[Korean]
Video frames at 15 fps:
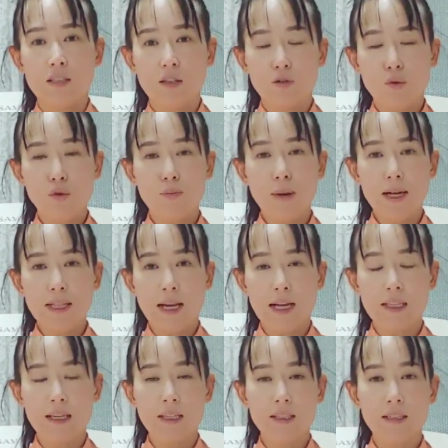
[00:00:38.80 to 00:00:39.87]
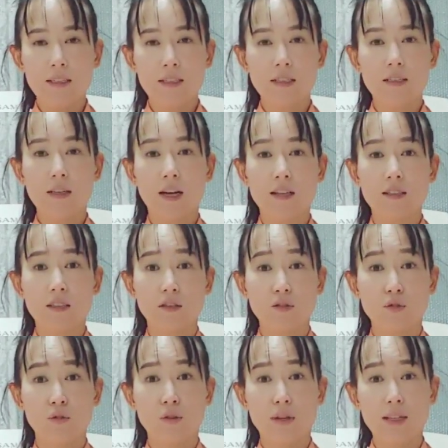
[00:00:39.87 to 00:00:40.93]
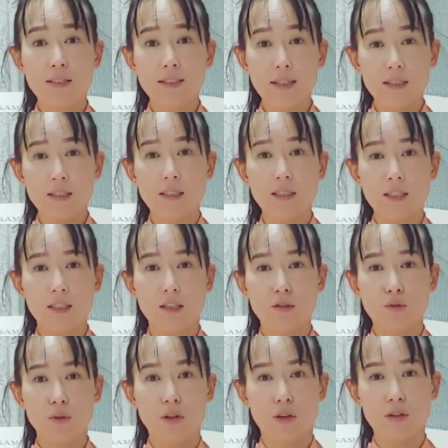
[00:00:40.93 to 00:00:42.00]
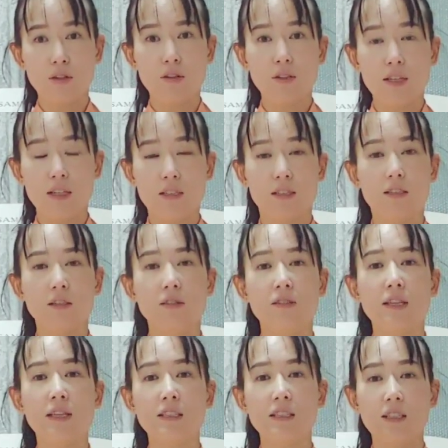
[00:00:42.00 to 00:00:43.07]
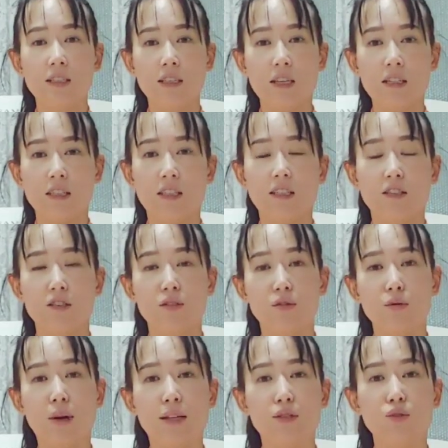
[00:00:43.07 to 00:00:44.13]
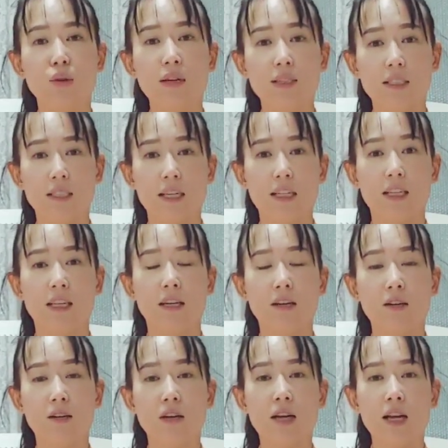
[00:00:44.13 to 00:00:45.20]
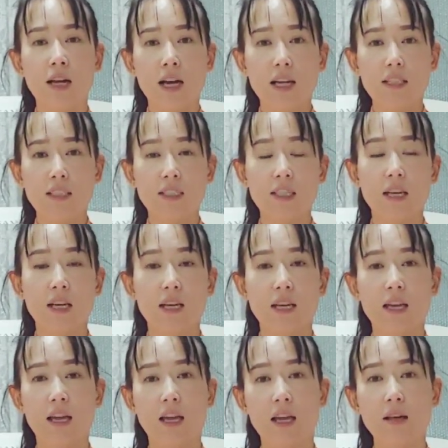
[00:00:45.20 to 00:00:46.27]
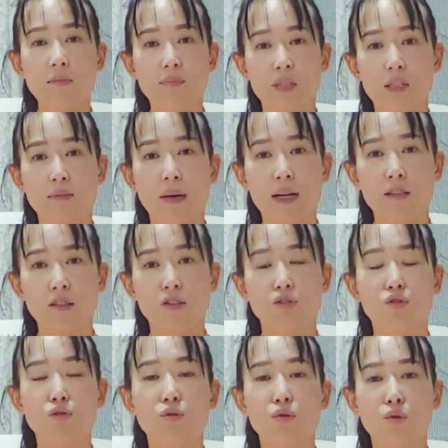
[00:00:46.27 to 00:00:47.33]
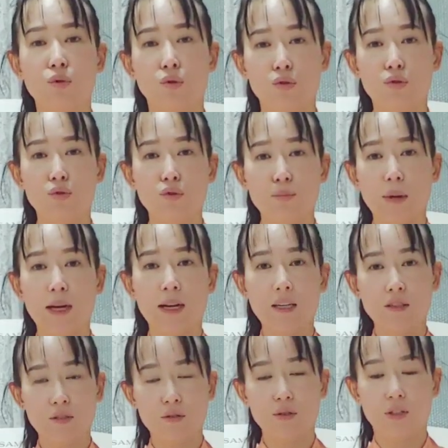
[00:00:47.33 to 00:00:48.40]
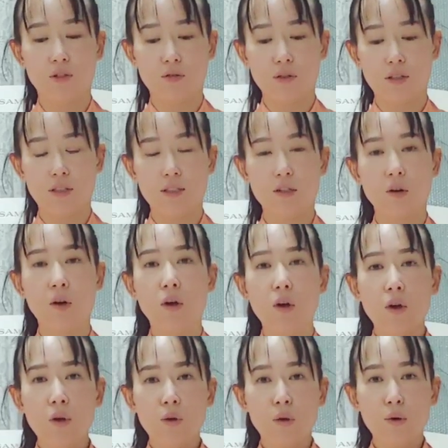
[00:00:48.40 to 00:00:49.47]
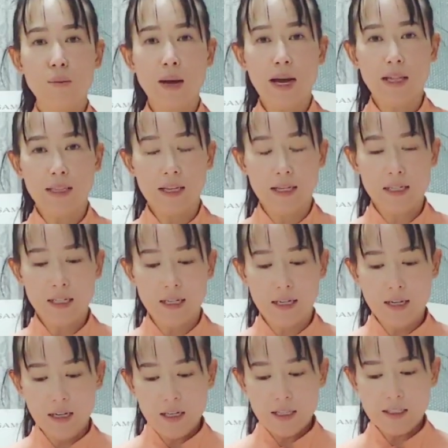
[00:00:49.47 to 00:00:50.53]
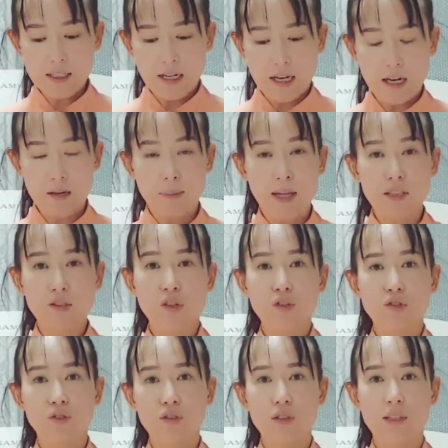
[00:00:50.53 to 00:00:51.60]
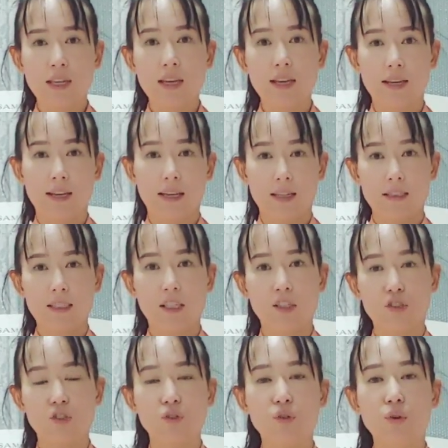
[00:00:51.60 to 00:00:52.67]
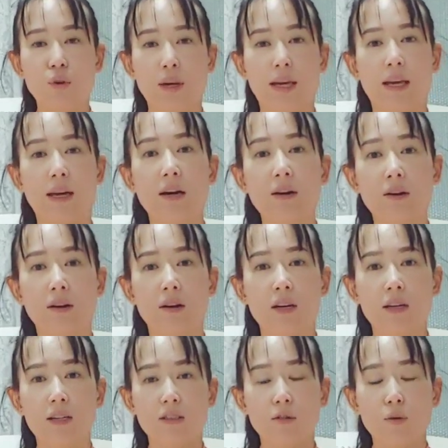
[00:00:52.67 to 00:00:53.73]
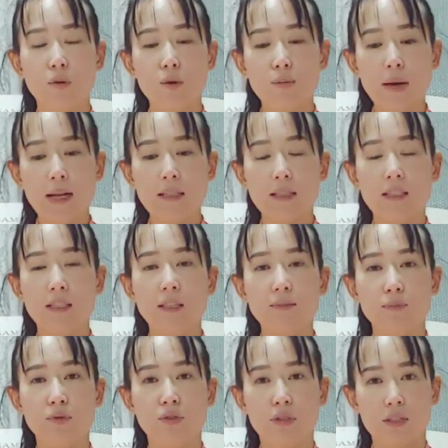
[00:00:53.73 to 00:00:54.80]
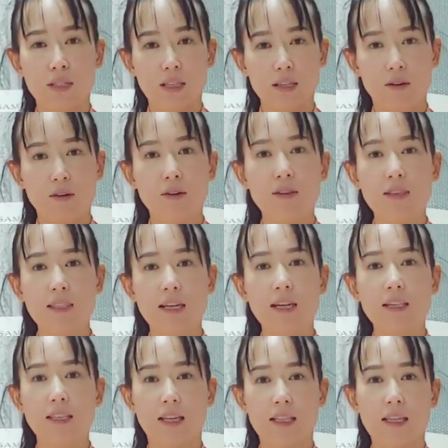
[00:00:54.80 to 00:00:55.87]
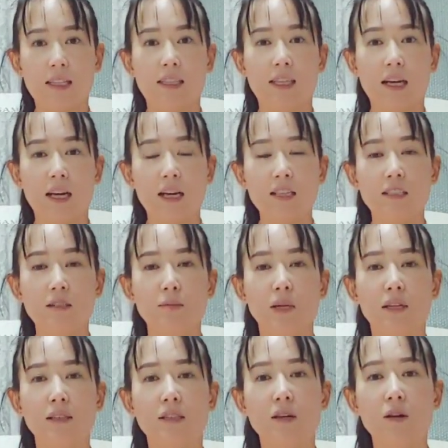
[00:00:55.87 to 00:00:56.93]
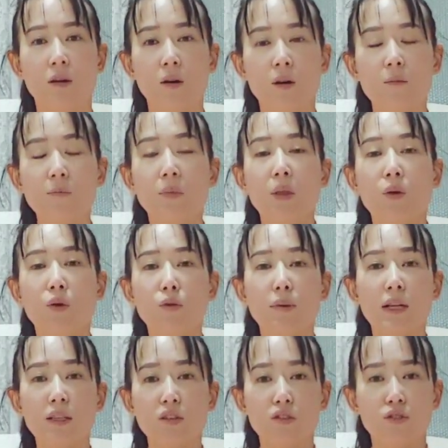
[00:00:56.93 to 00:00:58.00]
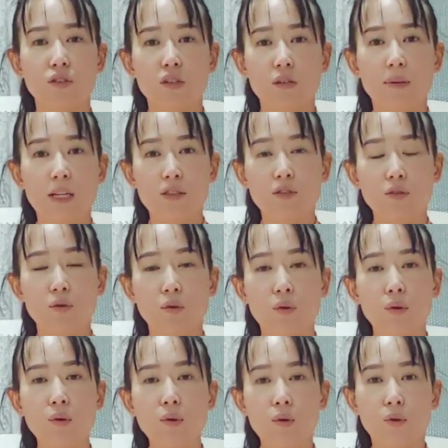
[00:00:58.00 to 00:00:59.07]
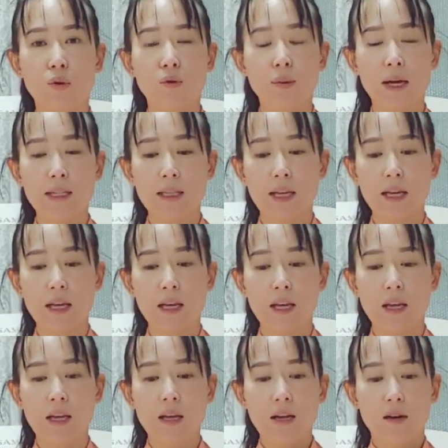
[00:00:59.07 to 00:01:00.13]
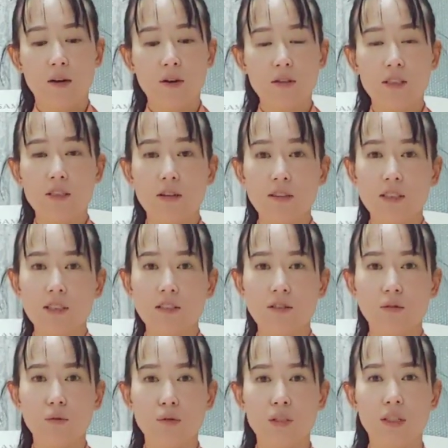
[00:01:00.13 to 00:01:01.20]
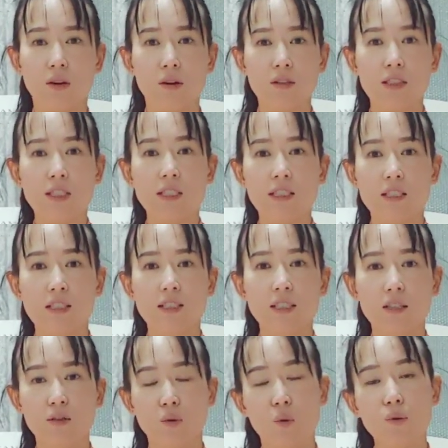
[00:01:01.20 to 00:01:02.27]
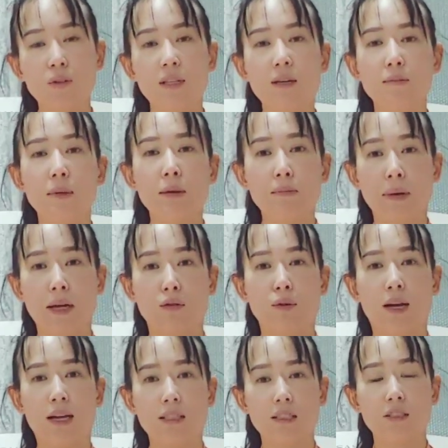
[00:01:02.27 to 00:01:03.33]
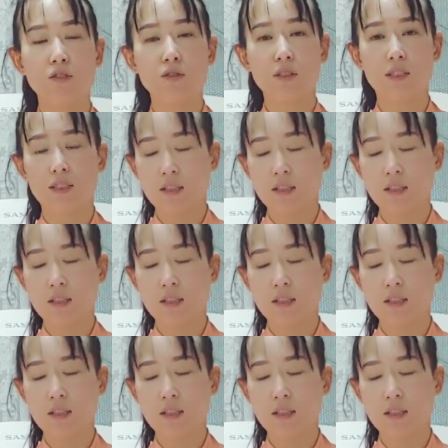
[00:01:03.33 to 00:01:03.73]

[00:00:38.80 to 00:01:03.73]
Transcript: 이 골반 안에는 가장 중요한 생식기가 또 연결되어 있죠. 생식기의 기능들도 안 좋아지게 돼요. 하체에 비만을 유도, 유발할 수도 있고요. 그래서 골반을 잘 맞춰주는 게 굉장히 중요해요. 그래서 골반을 부드럽게 열었다 닫았다 하시면서 골반의 균형을 맞추고 골반의 어, 틀어진 곳이 어디 있는지 동작만 봐도 아실 수